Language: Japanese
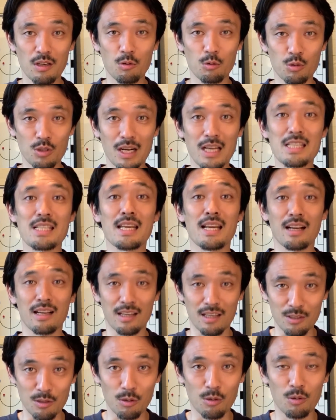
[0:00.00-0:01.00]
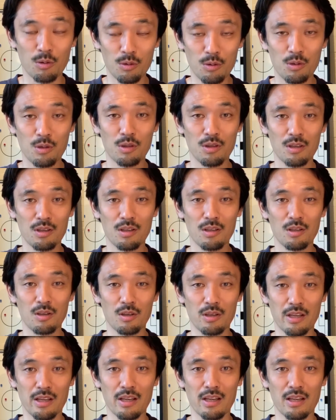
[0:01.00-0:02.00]
ことなんじゃないかなと、
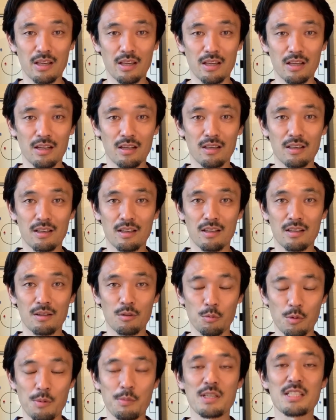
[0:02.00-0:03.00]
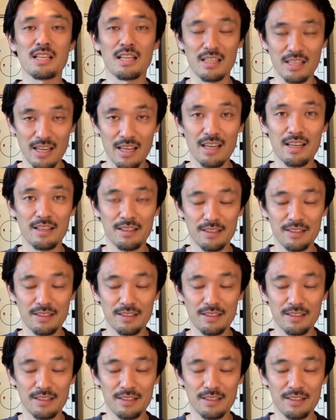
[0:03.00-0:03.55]
えー、思いましたんで、